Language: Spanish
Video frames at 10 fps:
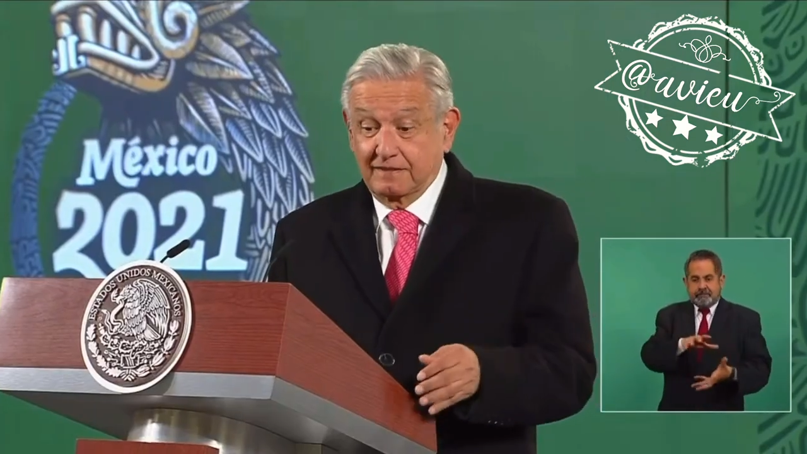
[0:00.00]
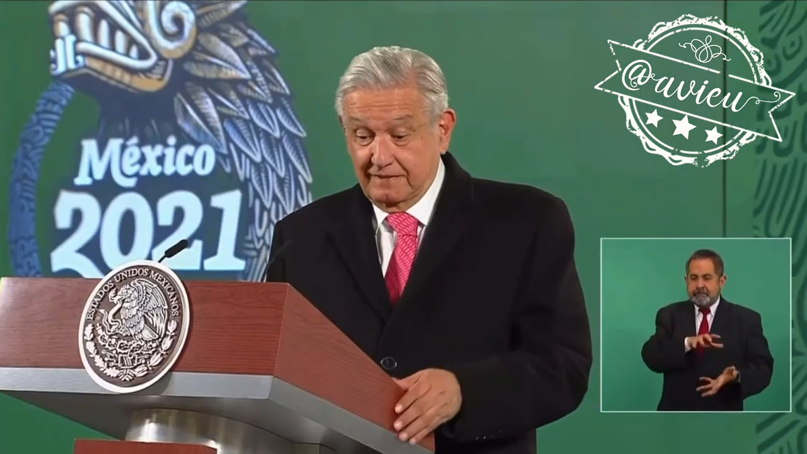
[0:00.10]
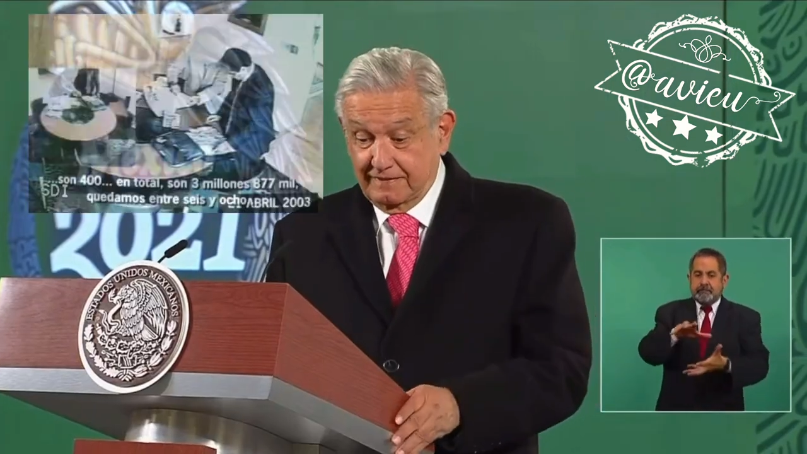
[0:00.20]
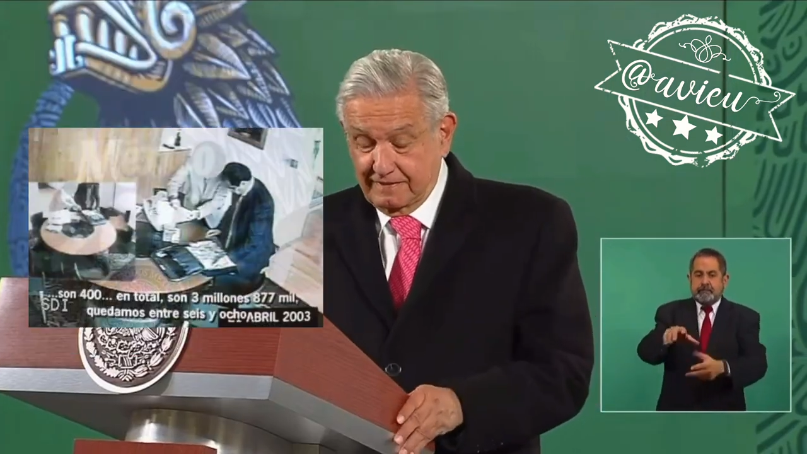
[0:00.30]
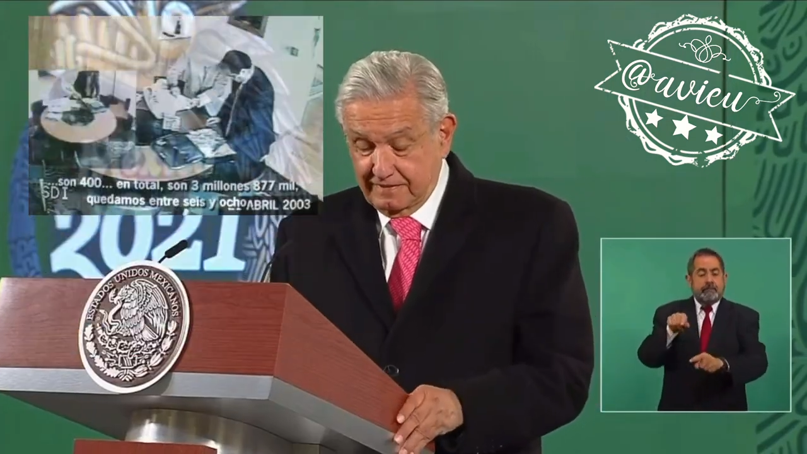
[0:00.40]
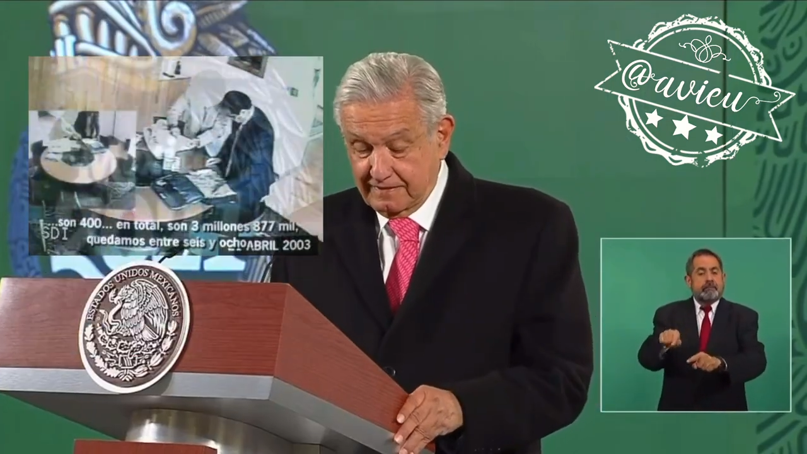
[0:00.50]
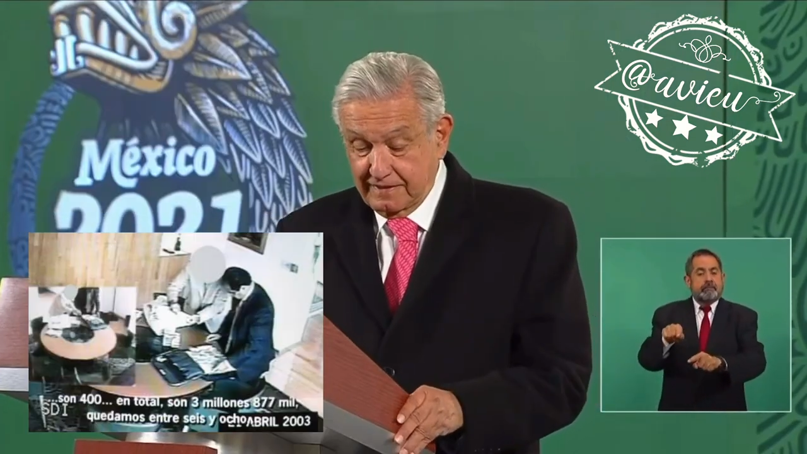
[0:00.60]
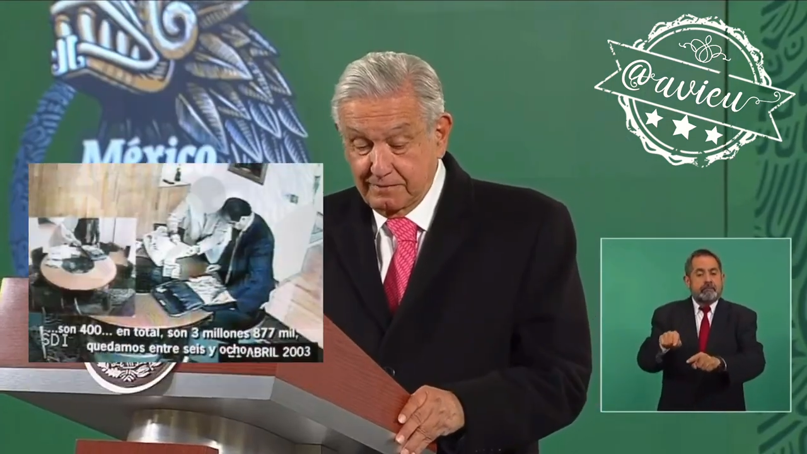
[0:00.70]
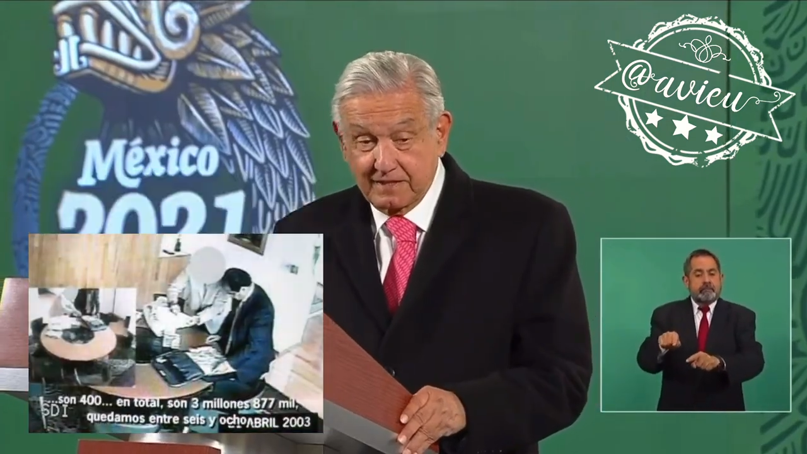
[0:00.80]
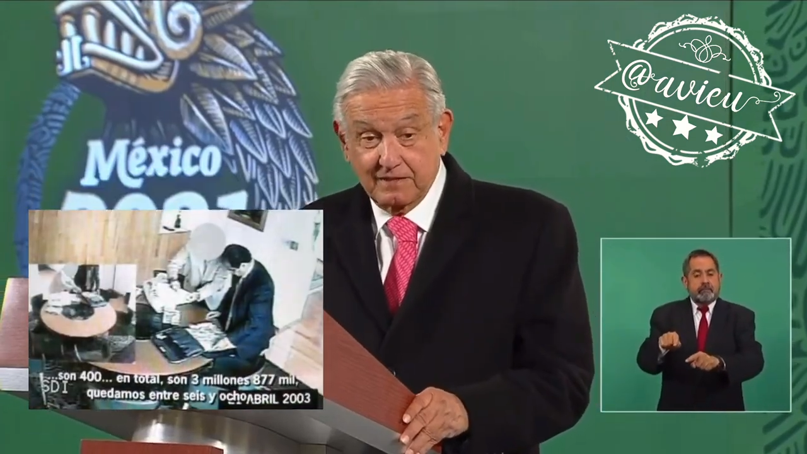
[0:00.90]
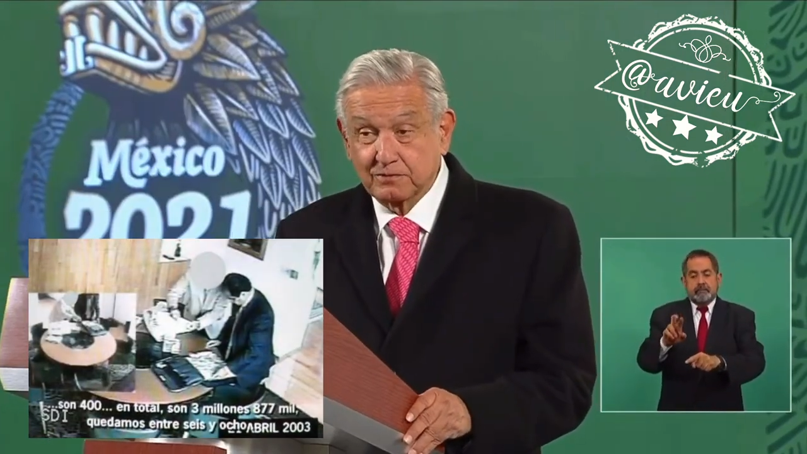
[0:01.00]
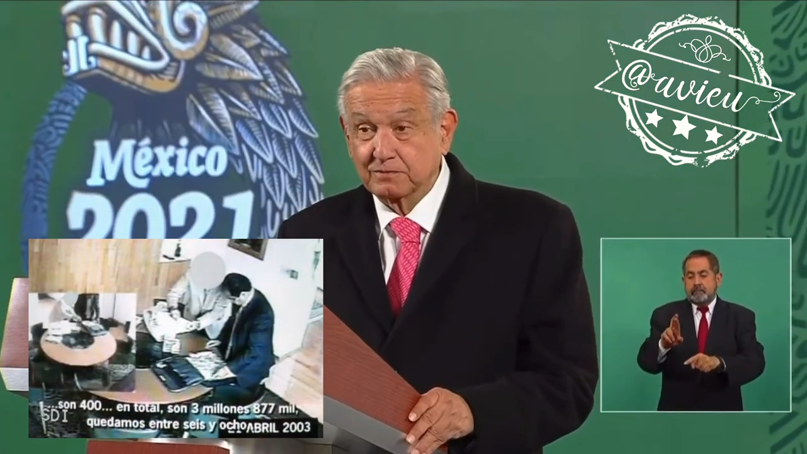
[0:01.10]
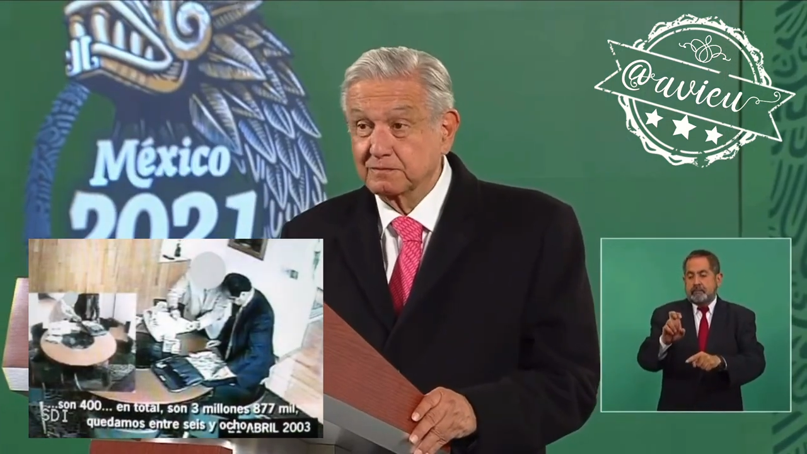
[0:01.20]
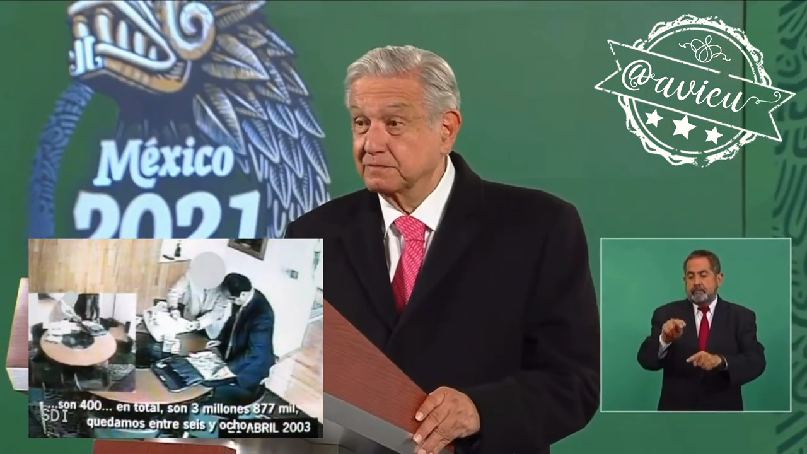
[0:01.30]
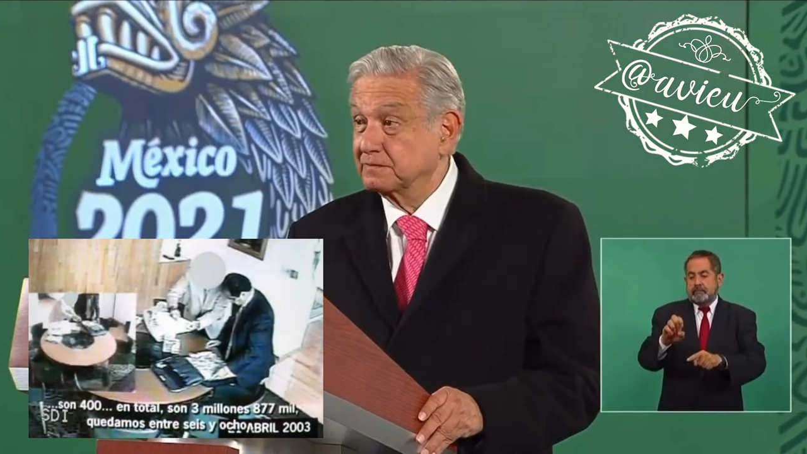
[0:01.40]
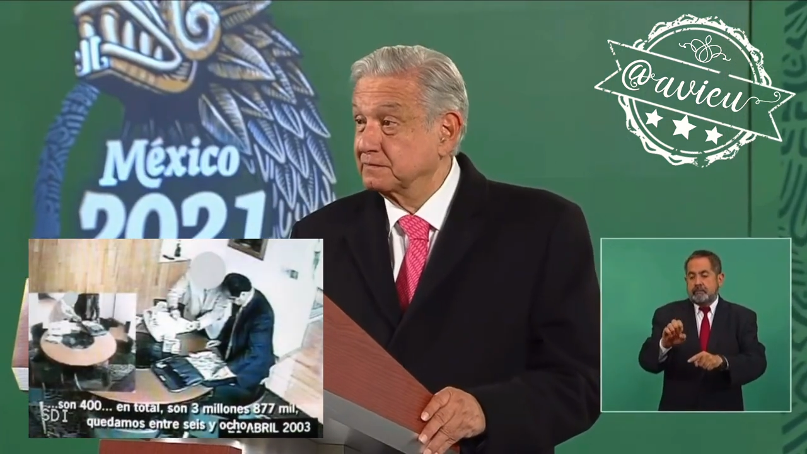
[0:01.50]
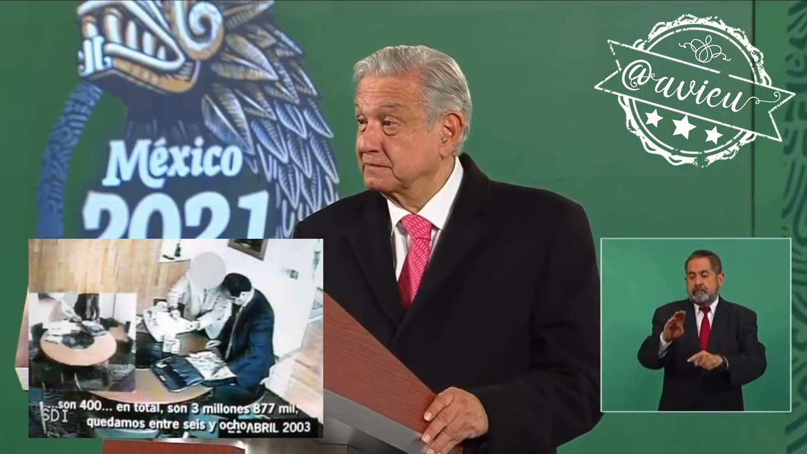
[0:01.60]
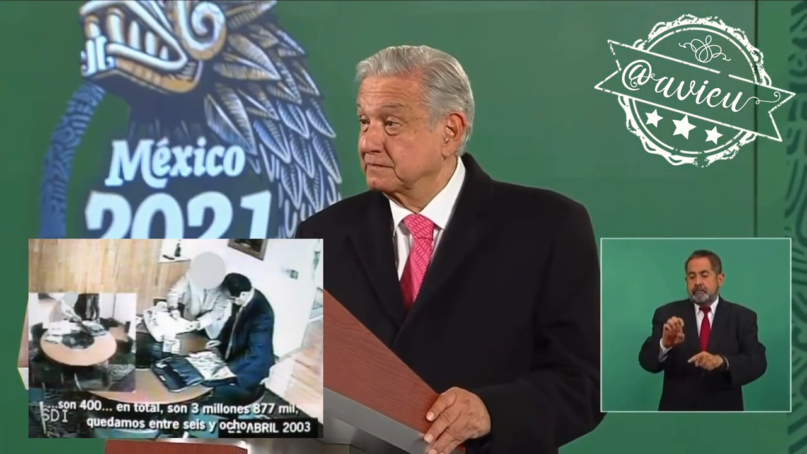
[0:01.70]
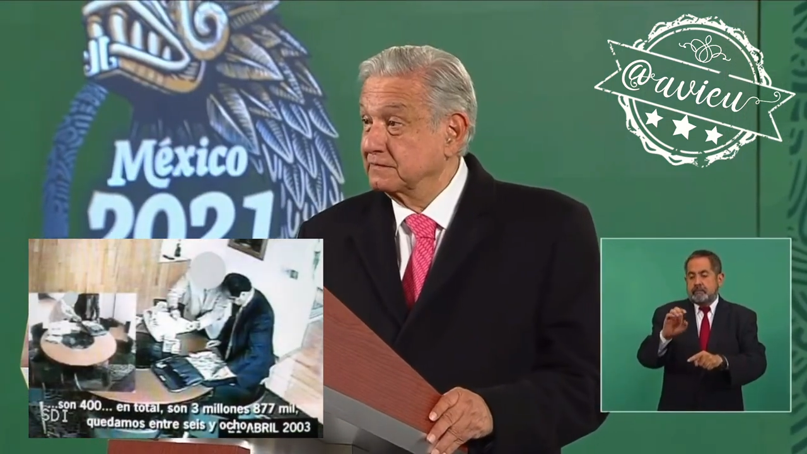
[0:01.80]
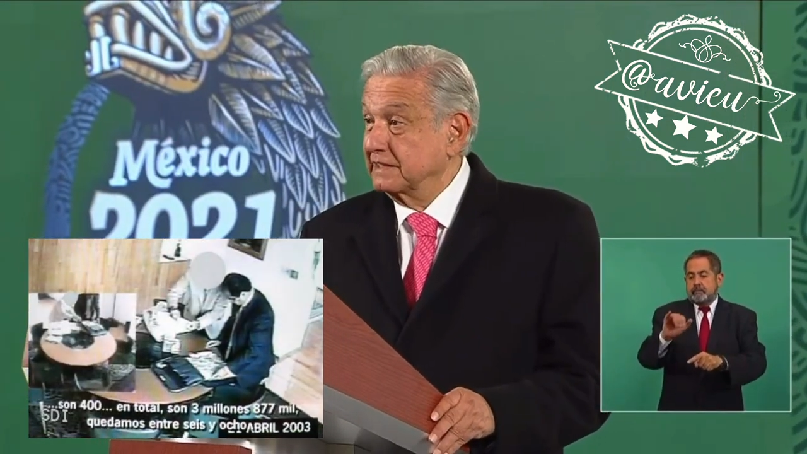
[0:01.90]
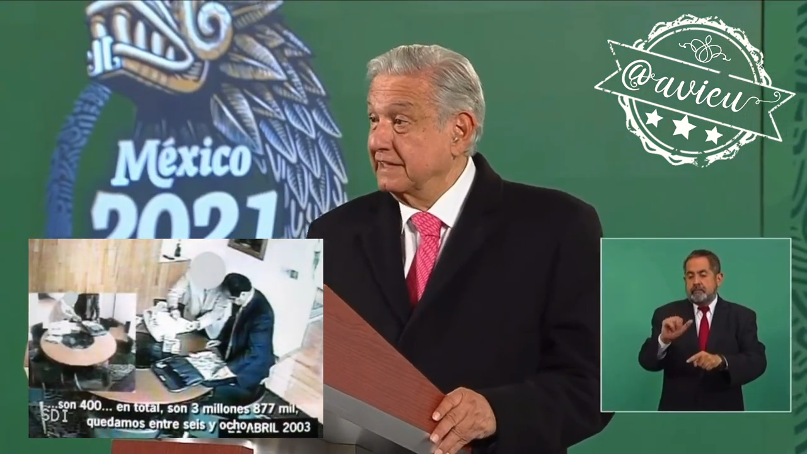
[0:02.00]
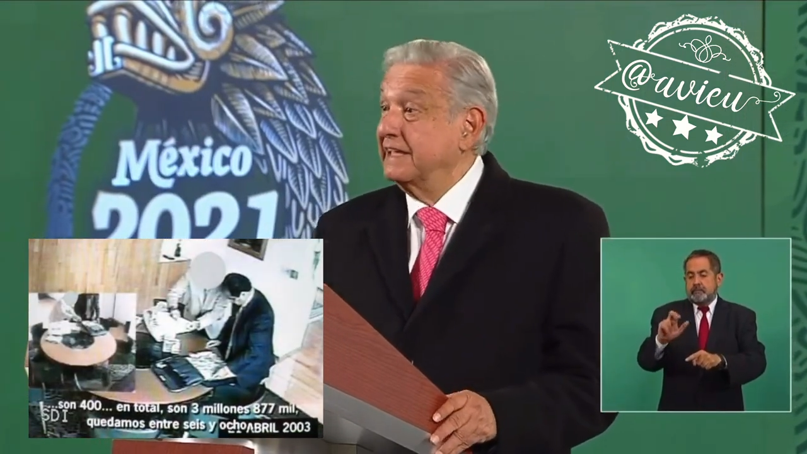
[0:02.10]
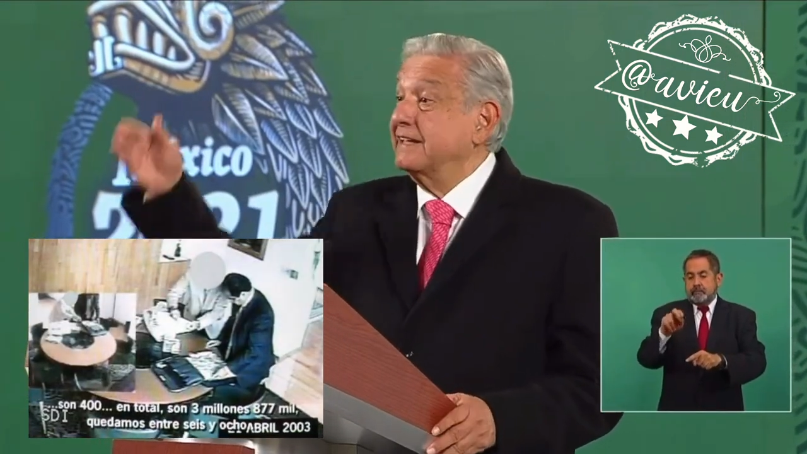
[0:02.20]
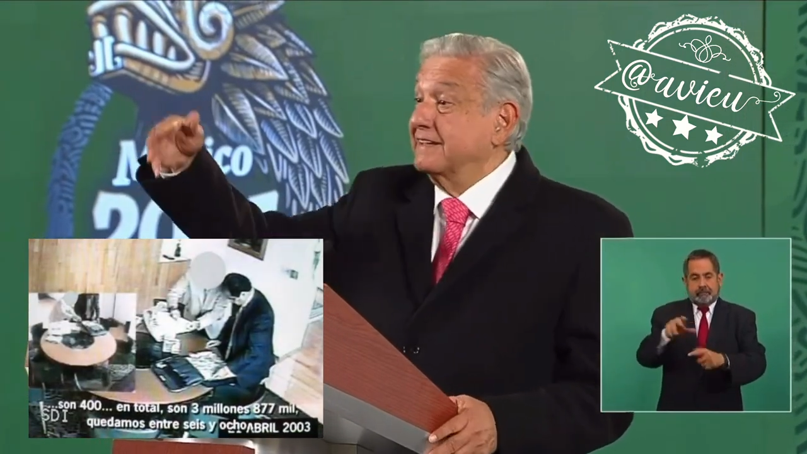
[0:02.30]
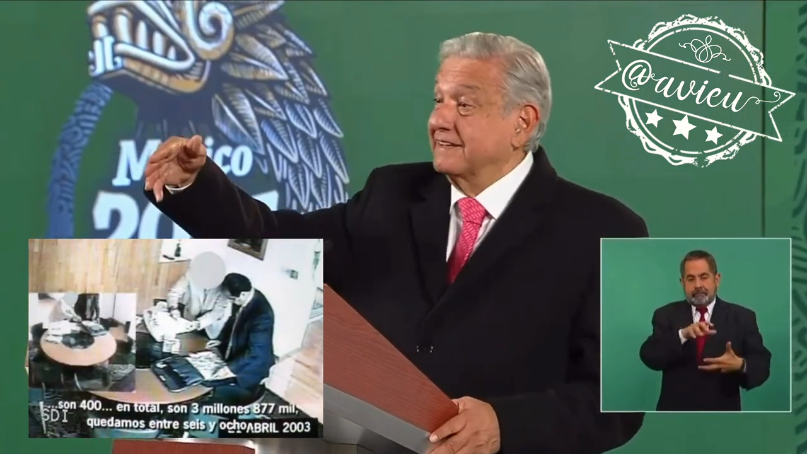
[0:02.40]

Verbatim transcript: este, René Bejarano. Y